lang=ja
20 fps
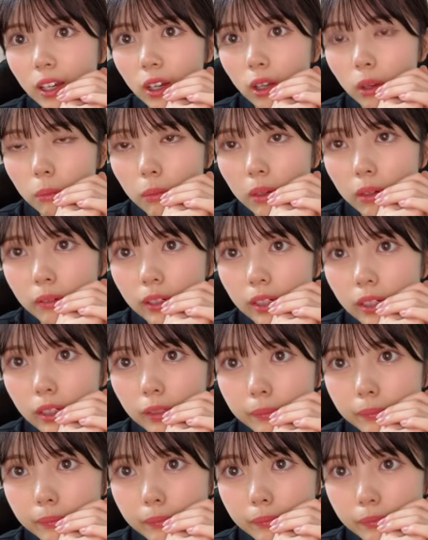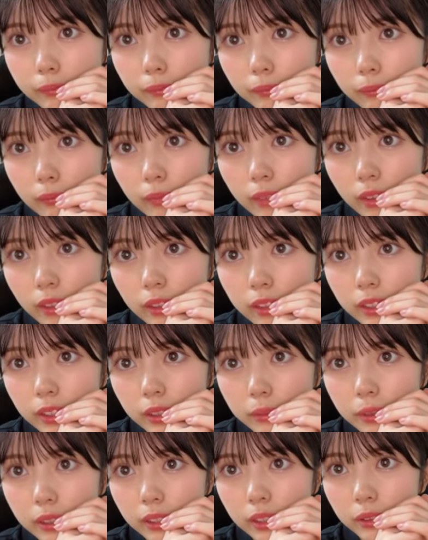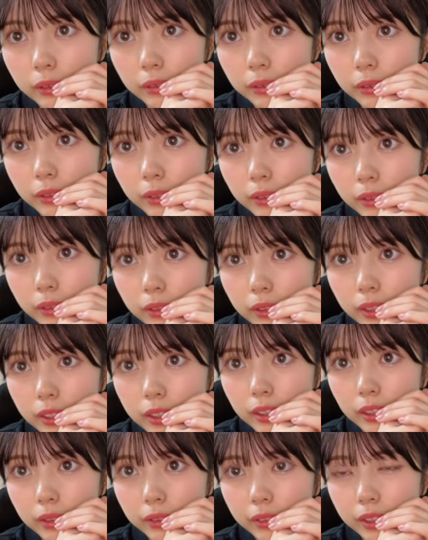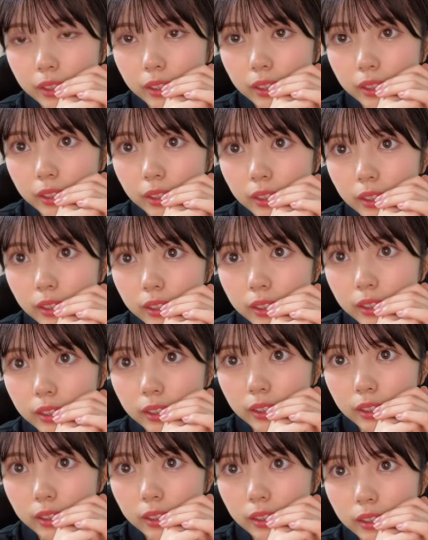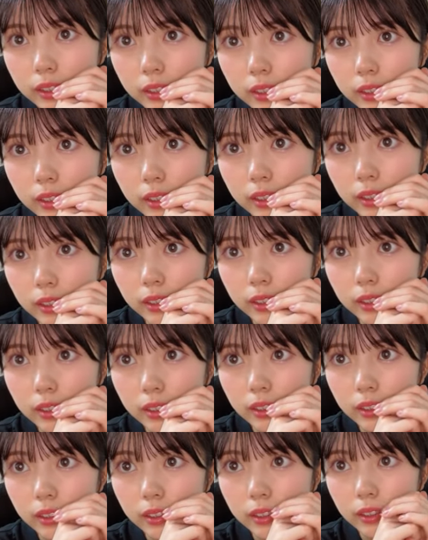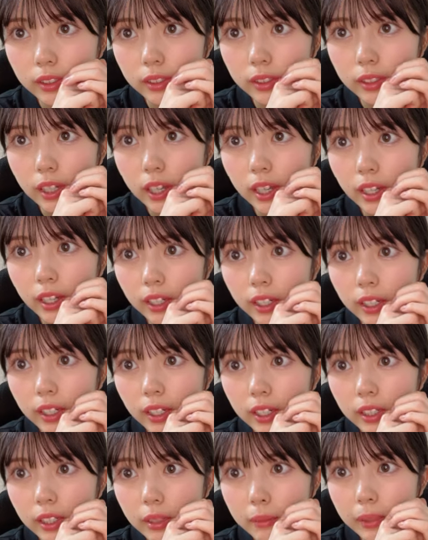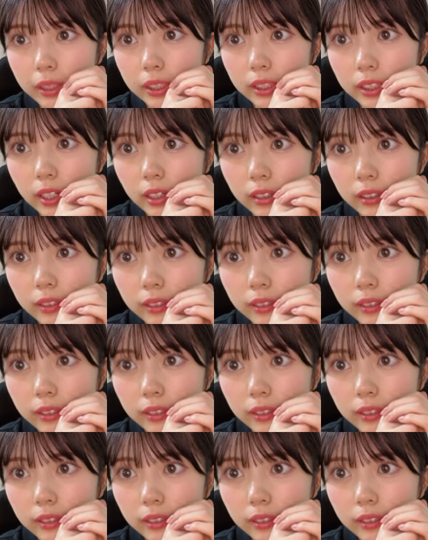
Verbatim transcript: こんばんは久々のフロントで楽しかったです視界が開けてました